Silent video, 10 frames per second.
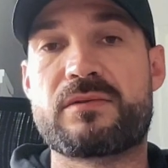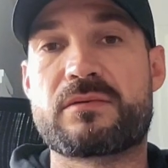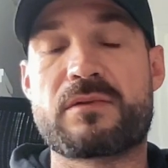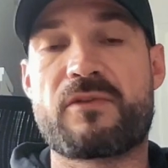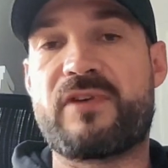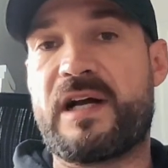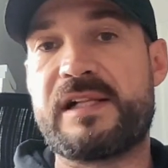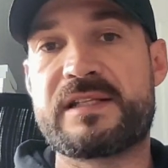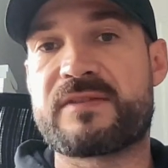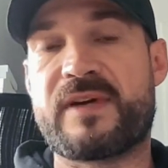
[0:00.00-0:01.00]
und, und auch
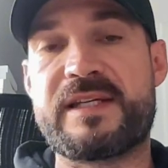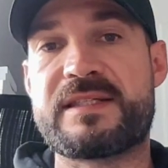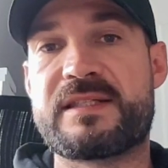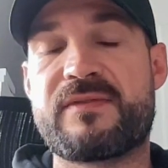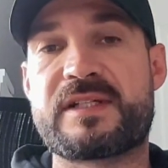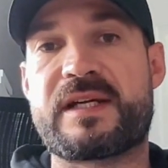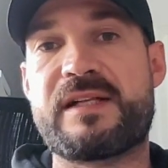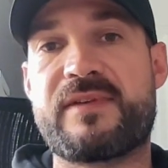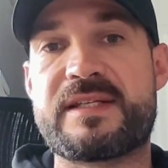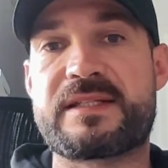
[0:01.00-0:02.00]
Verhaltensweisen, die wir
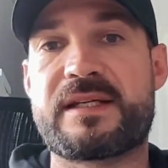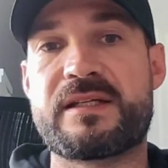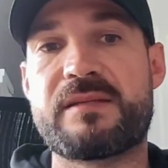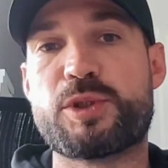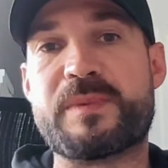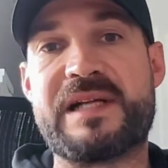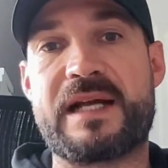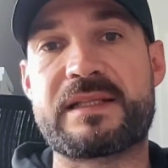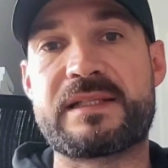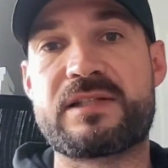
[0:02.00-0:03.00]
teilweise dann in dem Spiel
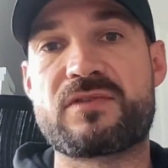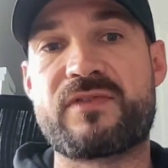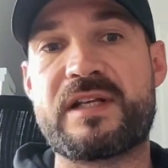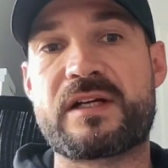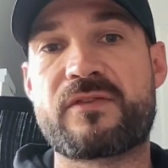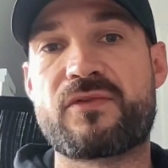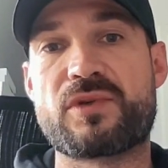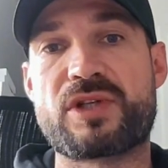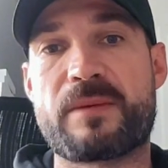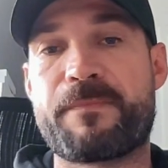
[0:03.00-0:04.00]
hatten, die zu Fehlern
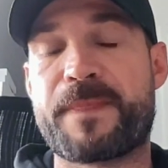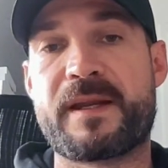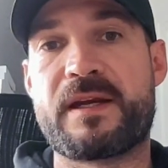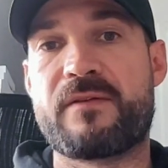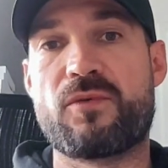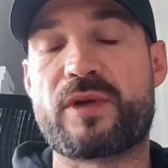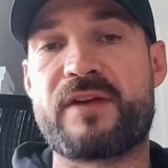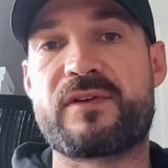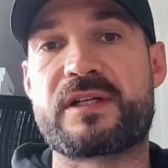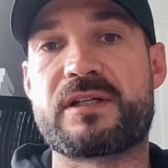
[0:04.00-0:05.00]
geführt haben, wurde
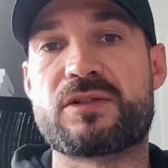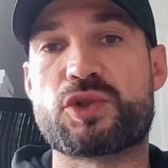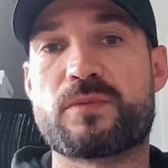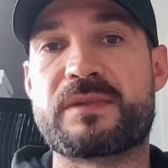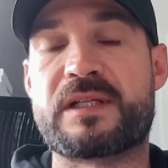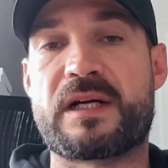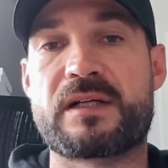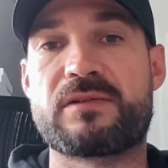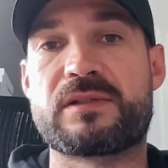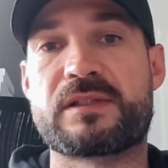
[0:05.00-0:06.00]
einfach kritisch
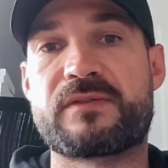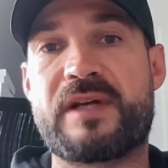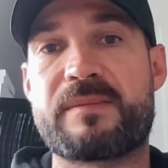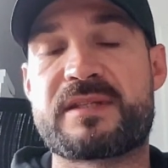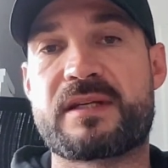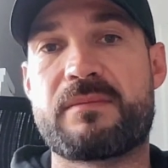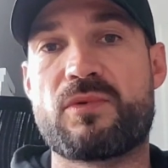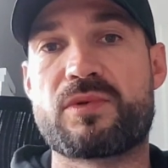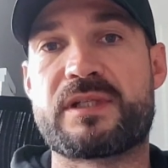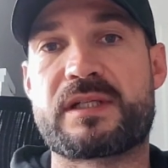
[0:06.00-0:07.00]
umgegangen und wir haben es dann am
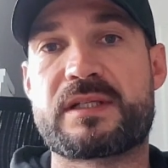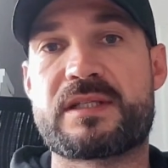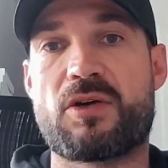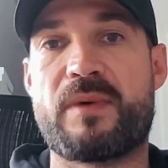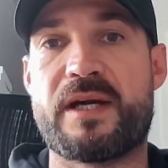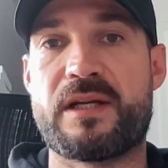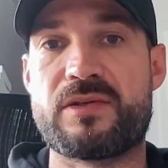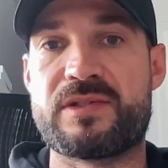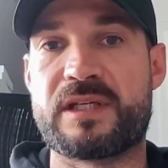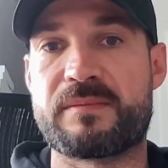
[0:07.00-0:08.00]
Montag sauber
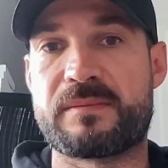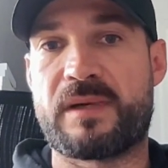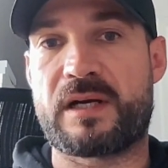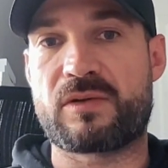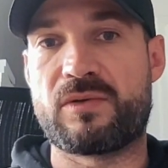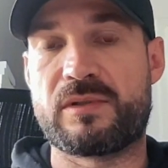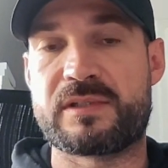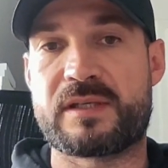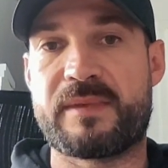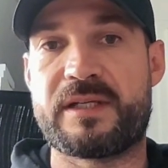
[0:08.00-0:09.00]
analysiert mit Marco,
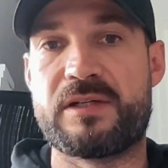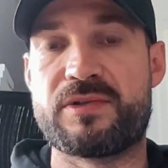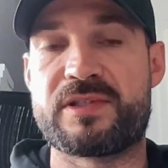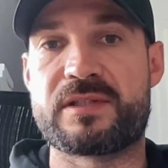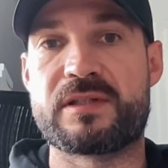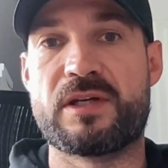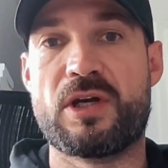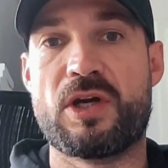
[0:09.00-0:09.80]
unserem Analysten.